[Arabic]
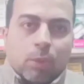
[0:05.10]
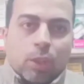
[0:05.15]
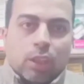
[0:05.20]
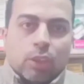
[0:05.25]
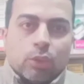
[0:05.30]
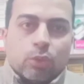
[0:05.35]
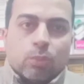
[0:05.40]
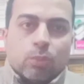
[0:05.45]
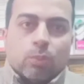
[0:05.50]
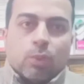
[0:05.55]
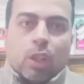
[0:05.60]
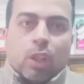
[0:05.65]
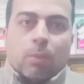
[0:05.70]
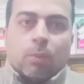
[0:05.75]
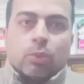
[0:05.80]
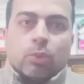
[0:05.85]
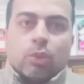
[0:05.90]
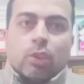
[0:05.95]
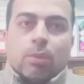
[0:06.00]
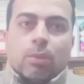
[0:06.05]
عليكم
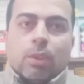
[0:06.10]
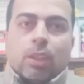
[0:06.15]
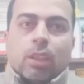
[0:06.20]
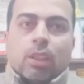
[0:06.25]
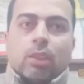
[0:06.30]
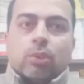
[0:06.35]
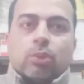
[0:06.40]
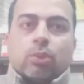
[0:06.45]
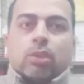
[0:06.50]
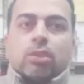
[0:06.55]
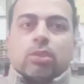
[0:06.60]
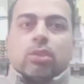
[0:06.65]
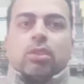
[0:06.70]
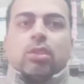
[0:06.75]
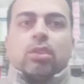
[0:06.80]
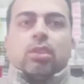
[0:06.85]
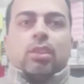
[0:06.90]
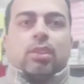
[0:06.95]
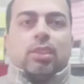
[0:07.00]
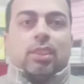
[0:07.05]
ورحمة الله وبركاته
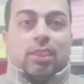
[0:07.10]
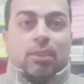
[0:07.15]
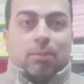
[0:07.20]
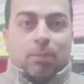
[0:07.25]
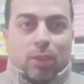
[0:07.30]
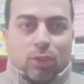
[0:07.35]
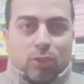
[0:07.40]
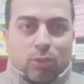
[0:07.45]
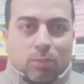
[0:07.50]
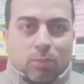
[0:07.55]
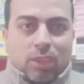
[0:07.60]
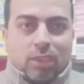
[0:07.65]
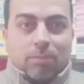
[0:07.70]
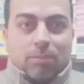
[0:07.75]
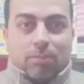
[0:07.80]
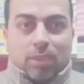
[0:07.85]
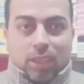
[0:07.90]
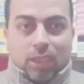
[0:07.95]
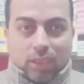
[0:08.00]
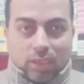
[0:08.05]
أصدقاء قناة معلومة
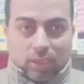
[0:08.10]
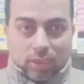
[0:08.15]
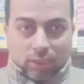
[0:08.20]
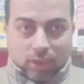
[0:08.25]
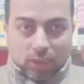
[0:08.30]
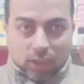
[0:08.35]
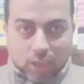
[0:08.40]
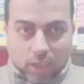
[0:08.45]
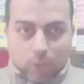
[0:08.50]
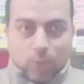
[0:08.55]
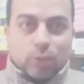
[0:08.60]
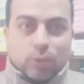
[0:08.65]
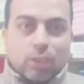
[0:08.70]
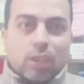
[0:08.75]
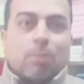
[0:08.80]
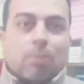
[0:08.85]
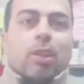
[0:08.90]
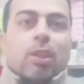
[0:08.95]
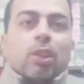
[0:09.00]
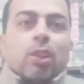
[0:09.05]
طبية أهلا
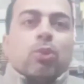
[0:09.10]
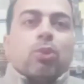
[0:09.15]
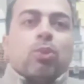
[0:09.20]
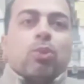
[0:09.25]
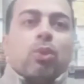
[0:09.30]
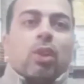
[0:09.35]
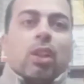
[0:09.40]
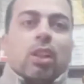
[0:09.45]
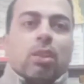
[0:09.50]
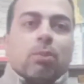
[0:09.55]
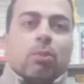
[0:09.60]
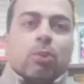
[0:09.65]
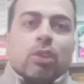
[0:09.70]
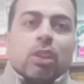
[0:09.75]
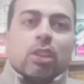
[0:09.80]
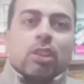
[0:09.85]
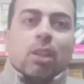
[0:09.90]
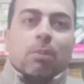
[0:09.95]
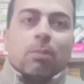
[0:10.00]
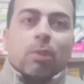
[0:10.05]
وسهلا بحضراتكم هكلمكم
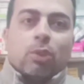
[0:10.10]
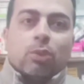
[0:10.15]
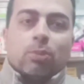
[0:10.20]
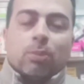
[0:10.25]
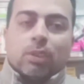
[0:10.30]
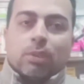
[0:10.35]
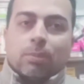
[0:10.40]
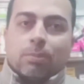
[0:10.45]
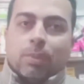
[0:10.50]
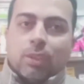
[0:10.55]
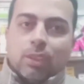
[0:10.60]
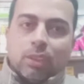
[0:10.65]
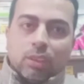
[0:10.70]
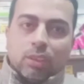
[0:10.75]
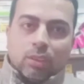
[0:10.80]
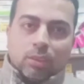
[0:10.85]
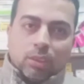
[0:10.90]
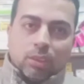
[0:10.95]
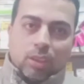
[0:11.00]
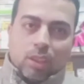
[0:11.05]
النهاردة عن معلومة
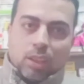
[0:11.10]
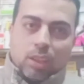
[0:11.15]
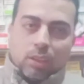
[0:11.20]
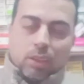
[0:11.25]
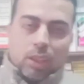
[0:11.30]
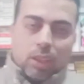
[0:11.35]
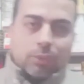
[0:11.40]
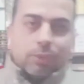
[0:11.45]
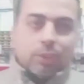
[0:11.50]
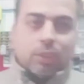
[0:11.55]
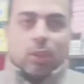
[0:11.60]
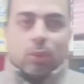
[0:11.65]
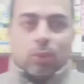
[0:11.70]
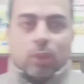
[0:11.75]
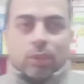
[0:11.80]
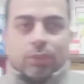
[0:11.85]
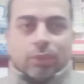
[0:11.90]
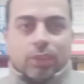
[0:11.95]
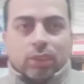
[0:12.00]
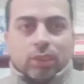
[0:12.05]
طبية
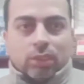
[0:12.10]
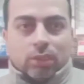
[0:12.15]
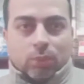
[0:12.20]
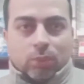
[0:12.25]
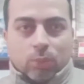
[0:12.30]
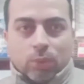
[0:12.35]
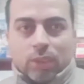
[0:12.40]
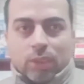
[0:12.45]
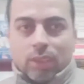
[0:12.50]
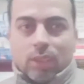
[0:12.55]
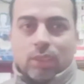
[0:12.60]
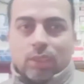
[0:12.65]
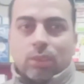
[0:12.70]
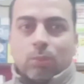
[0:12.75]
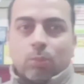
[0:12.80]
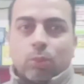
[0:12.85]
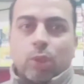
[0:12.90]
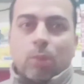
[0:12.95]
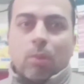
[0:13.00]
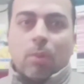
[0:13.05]
هتفيدك وهتفيد كل
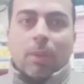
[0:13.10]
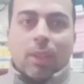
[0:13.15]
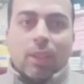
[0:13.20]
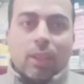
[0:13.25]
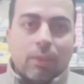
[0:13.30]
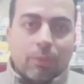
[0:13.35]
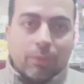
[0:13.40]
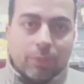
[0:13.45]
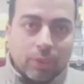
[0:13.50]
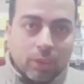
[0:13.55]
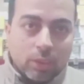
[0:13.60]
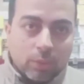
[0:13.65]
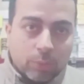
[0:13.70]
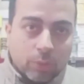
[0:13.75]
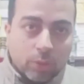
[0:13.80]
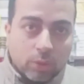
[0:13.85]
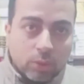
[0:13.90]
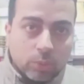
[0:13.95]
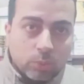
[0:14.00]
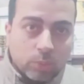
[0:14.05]
الناس المصابة بآلام في
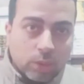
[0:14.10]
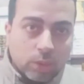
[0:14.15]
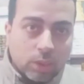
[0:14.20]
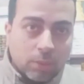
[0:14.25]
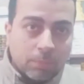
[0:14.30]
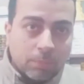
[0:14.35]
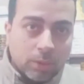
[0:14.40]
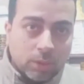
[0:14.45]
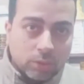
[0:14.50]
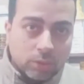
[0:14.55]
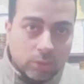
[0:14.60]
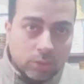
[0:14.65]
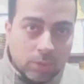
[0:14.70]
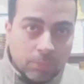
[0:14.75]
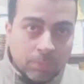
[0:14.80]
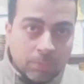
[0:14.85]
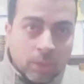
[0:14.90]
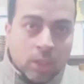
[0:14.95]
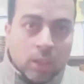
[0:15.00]
الفقرات وآلام العظام